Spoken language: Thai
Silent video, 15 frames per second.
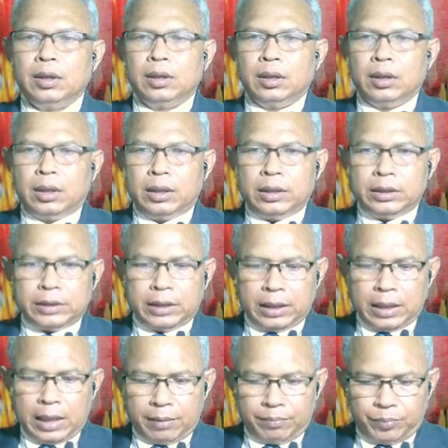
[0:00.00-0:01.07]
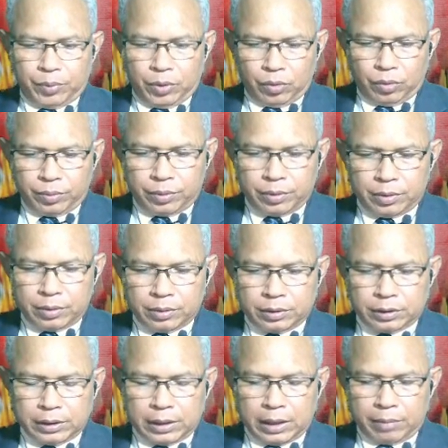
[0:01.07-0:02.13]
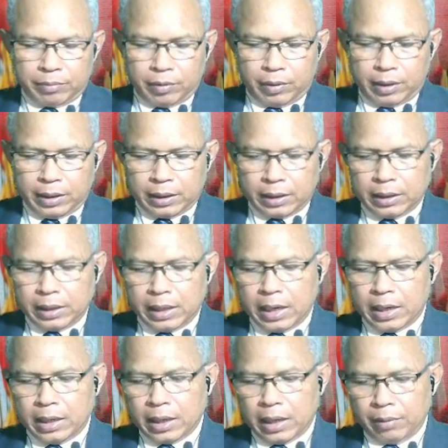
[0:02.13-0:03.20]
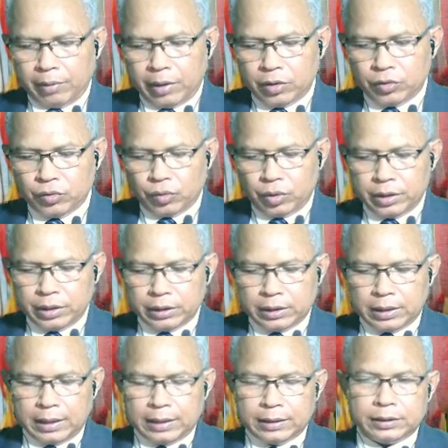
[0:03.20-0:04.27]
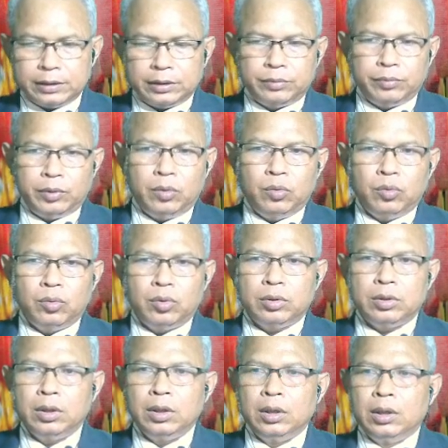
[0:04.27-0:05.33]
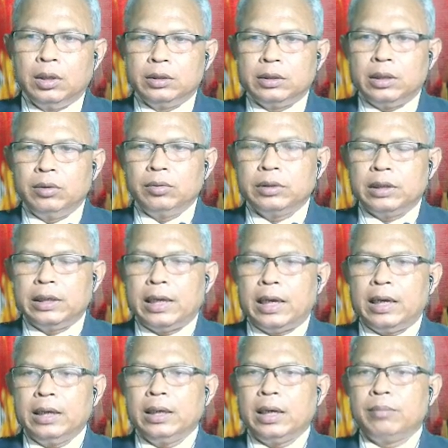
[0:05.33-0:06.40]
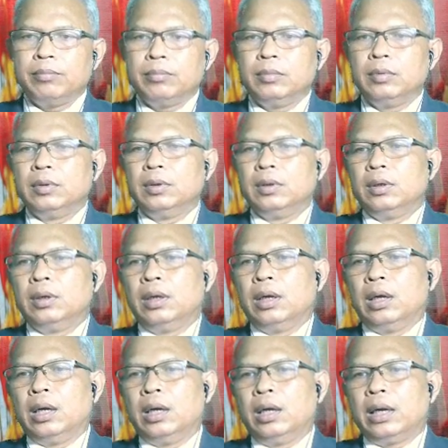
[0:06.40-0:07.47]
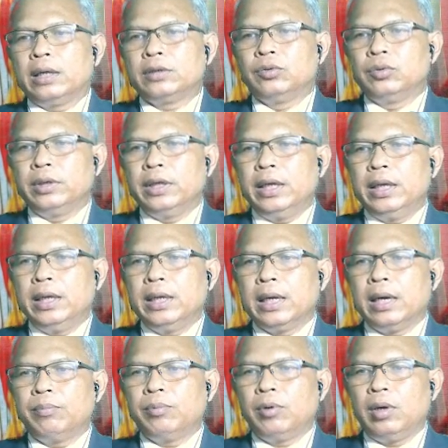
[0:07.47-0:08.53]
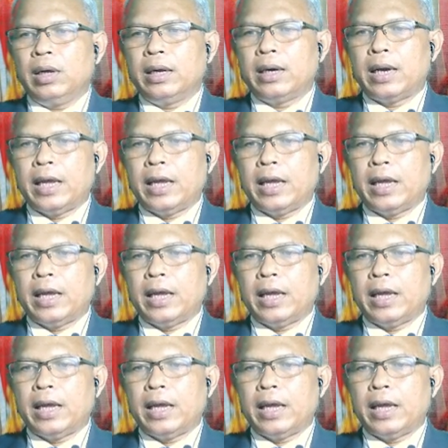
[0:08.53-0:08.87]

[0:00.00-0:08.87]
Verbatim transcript: ข้อที่สี่ครับ pupils นะครับแปลว่าเด็กนักเรียนนะครับ enjoy these classes because สนุกสนานกับหลักสูตรนี้นะครับ เพราะอะไร